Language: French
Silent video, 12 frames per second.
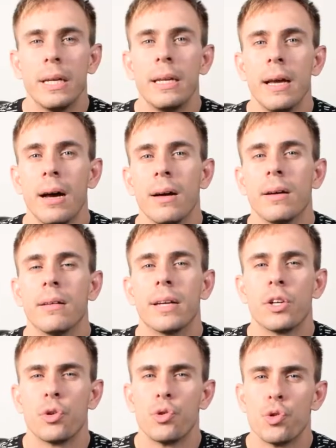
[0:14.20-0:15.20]
Il y a
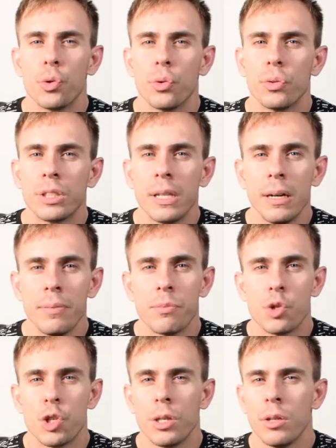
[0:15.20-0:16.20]
quelques jours de cela,
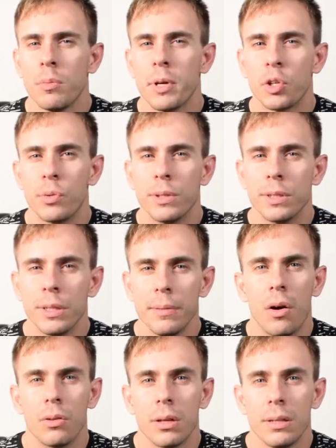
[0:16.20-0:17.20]
j'étais dans ma
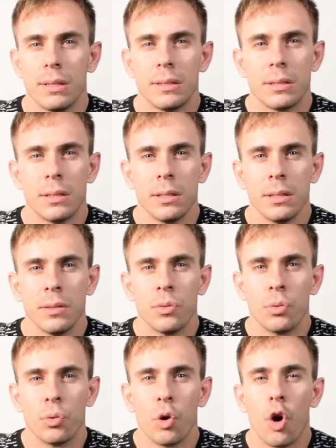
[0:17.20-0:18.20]
cuisine en train d'essayer donc de